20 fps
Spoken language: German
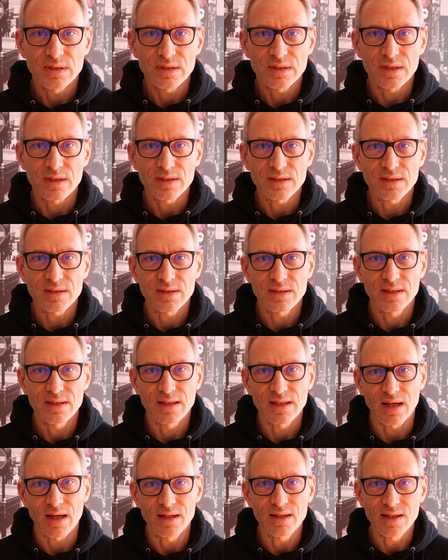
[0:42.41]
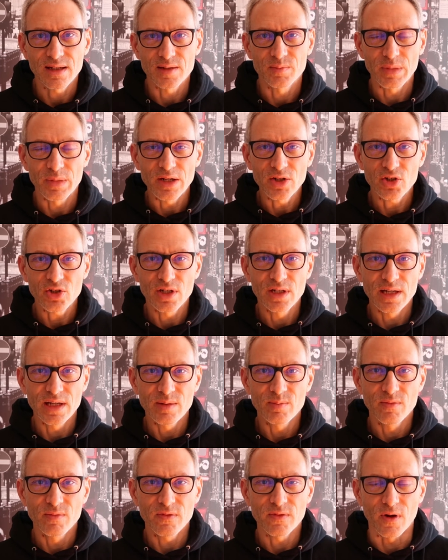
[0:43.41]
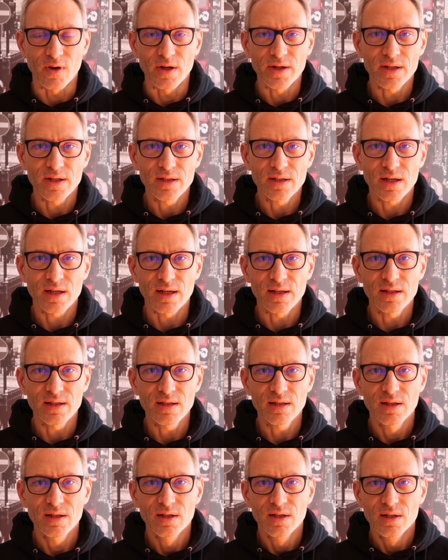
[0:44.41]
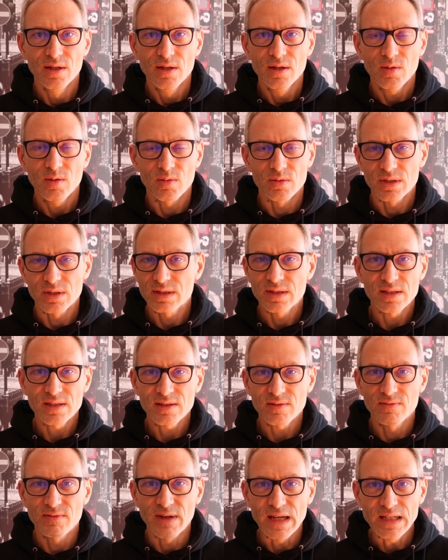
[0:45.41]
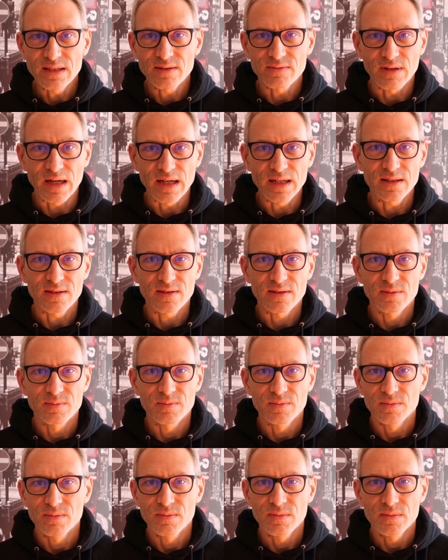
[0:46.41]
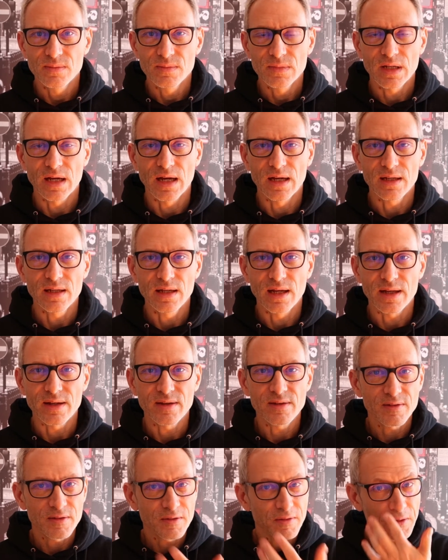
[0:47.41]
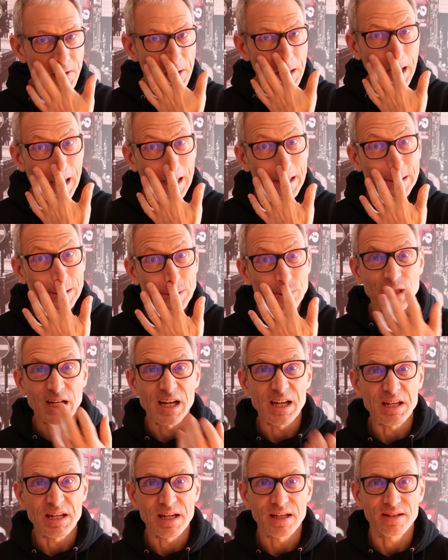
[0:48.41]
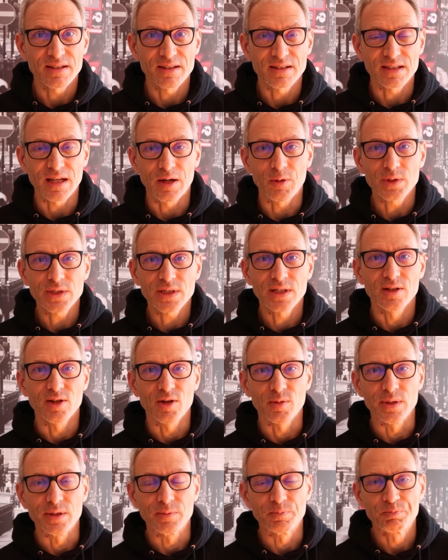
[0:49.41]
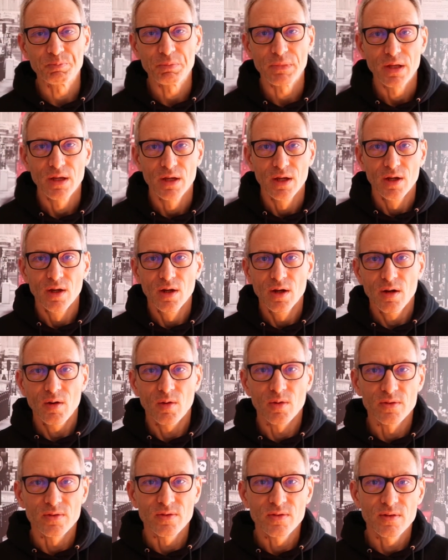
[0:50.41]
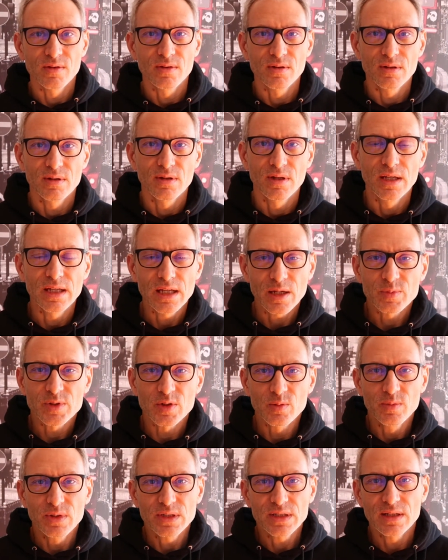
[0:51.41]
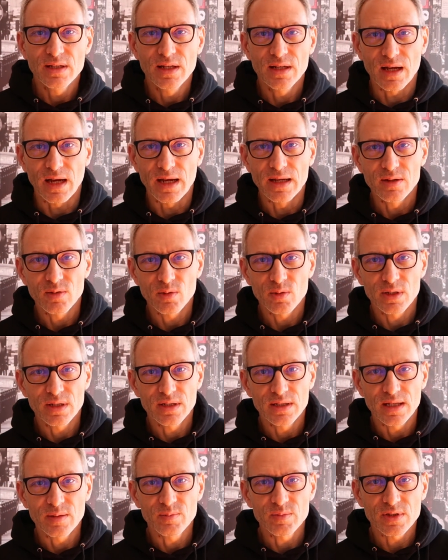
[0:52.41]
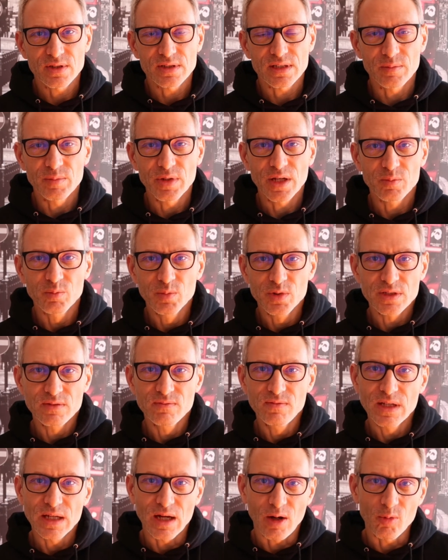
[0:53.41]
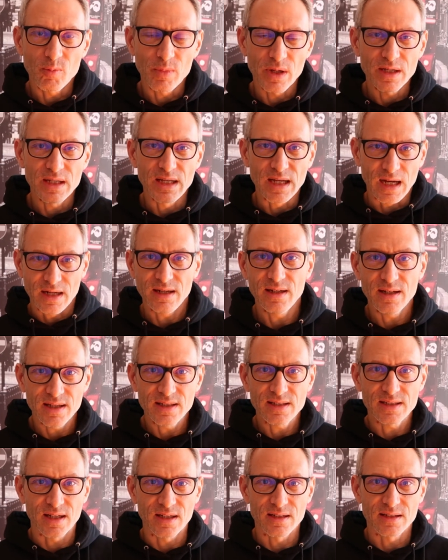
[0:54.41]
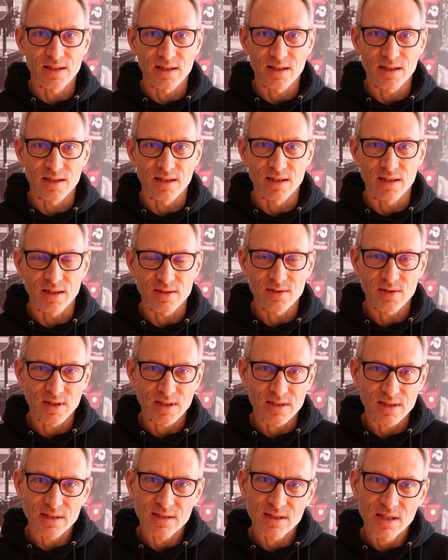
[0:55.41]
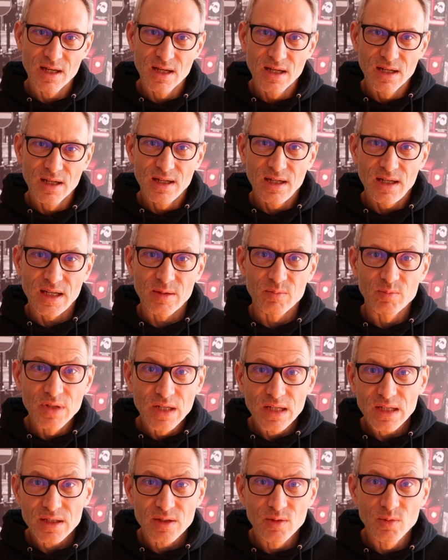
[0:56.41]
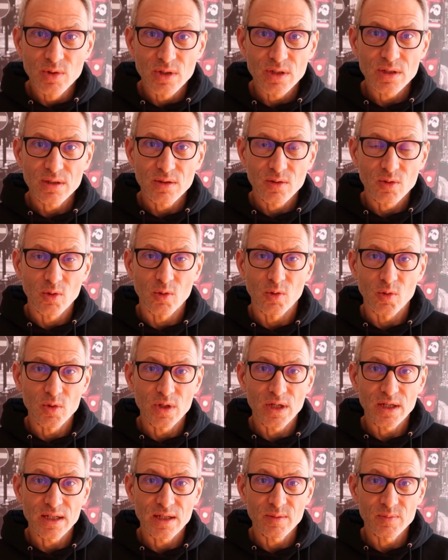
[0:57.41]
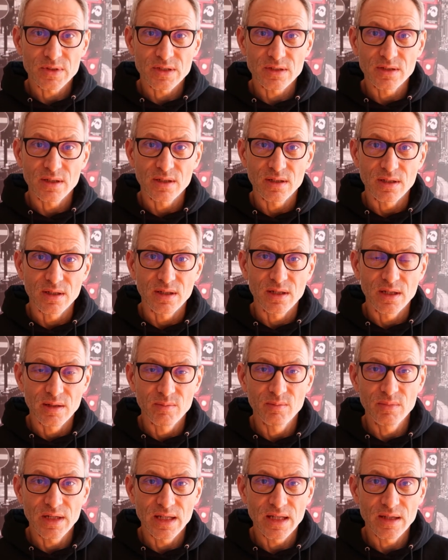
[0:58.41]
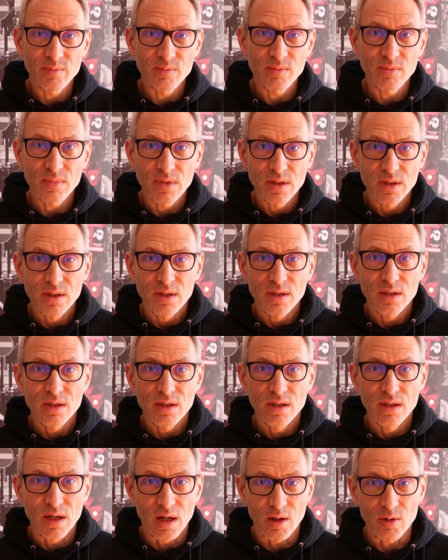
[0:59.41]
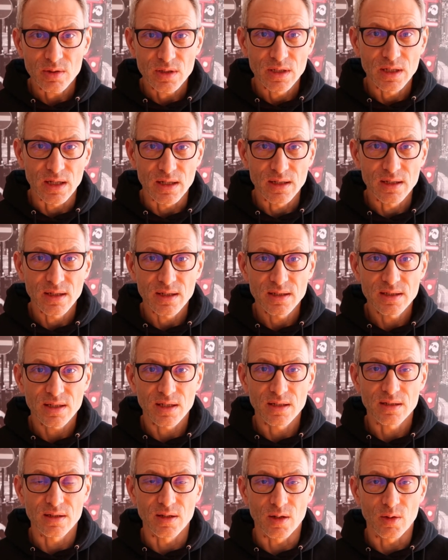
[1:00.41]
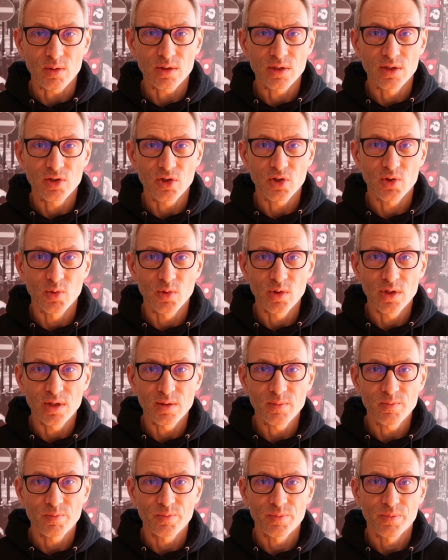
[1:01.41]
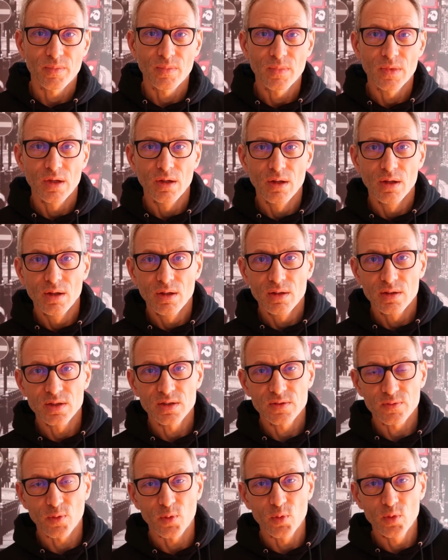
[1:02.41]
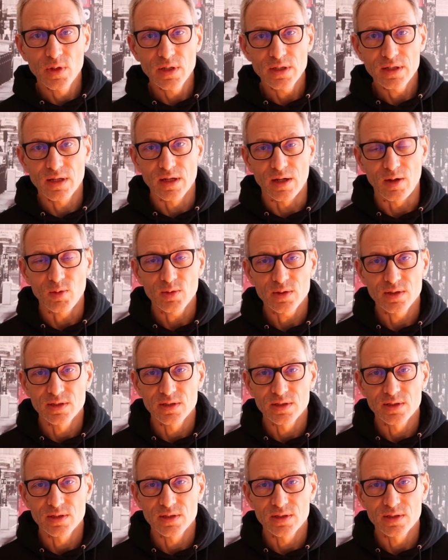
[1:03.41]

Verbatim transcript: dass die Krankheit Menschenleben fordern kann. Und es ist weltweit kein Land, nahezu kein Land ist ausgenommen. Und ich habe so ein bisschen den Eindruck, in dem Zusammenhang müssen wir auch mal an die andere Seite erinnern. Also, dass es eben nicht nur Corona gibt, sondern im Leben auch die andere Seite, auch das Schöne, das Fröhliche, auch